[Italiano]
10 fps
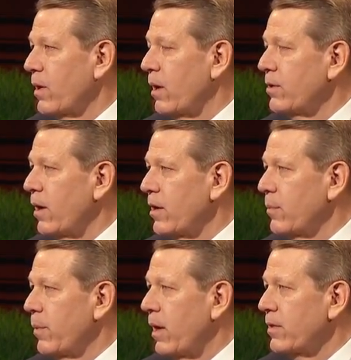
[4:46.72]
Questa
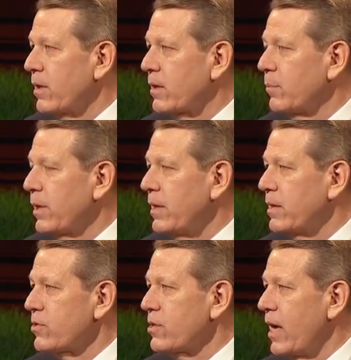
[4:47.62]
risposta
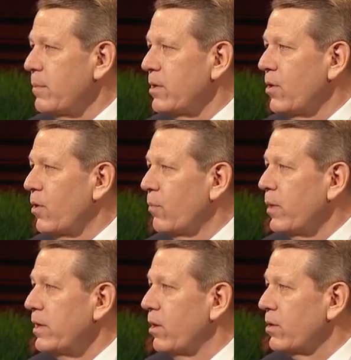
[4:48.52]
probabilmente stupì
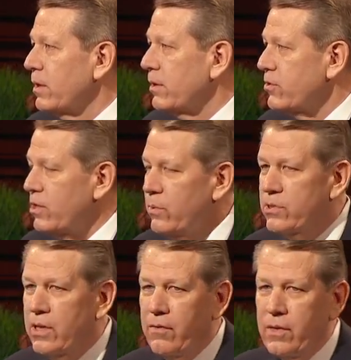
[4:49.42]
la sua insegnante.
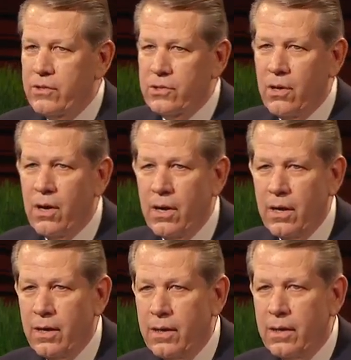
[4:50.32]

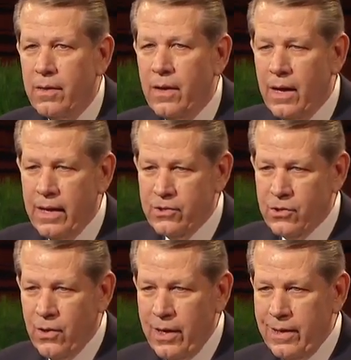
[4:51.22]
Tuttavia, quando
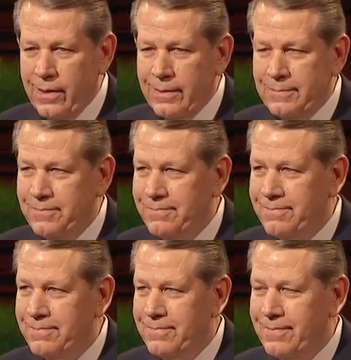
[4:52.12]
nostra figlia portò a
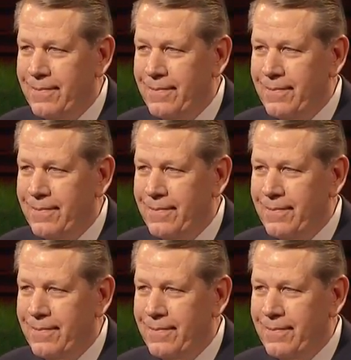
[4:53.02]
casa il